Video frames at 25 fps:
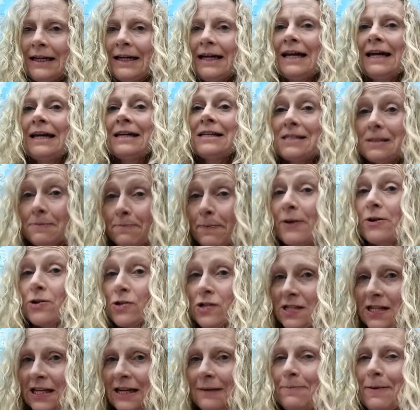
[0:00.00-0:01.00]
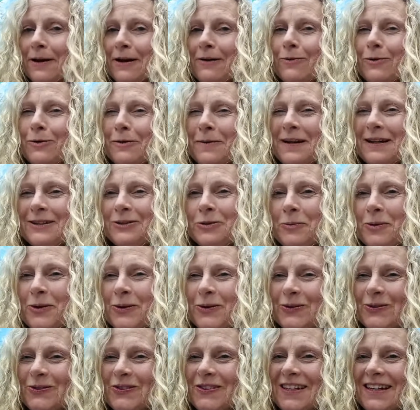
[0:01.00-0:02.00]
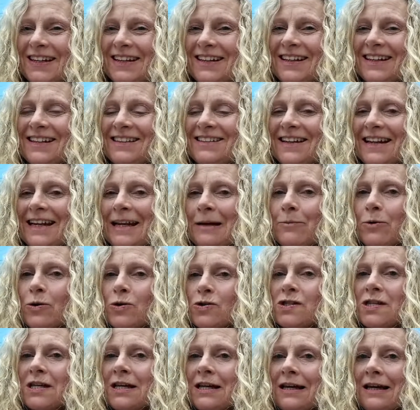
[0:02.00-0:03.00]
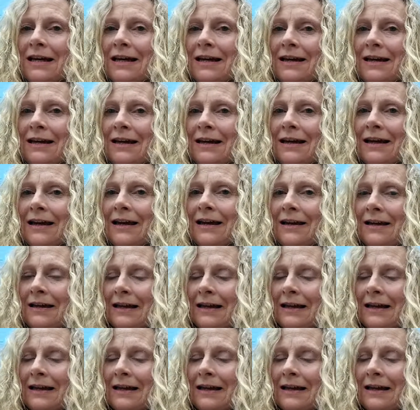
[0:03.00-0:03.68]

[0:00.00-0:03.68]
Eh, pero sí, para volver a tu pregunta, eh, tenemos eh,